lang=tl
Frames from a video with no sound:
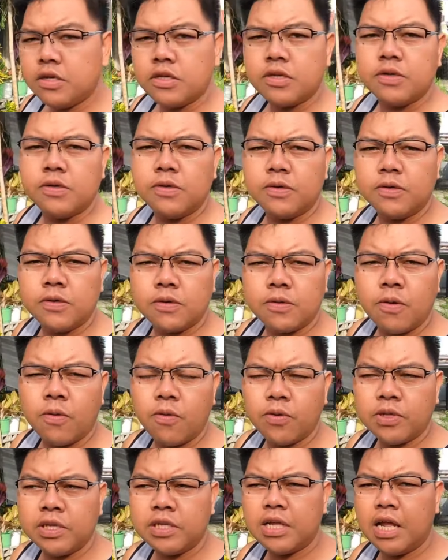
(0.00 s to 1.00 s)
So
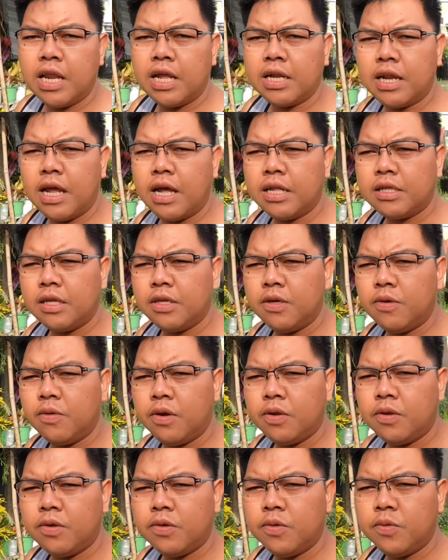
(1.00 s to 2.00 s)
kukunin na lang natin yung
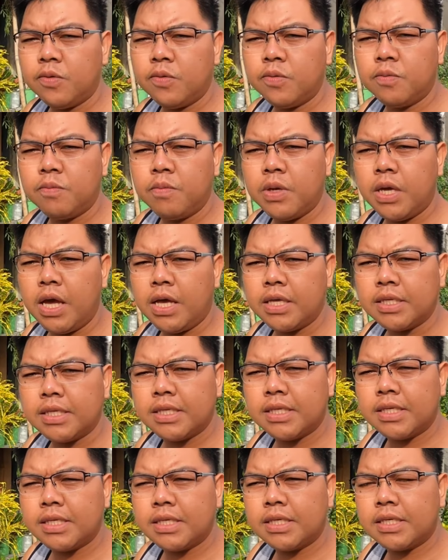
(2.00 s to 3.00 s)
ano yung
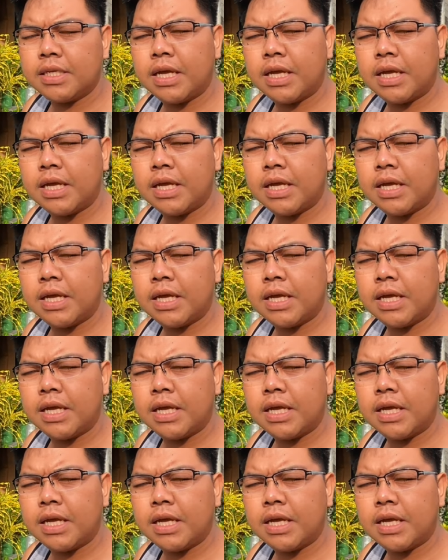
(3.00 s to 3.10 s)
bigas.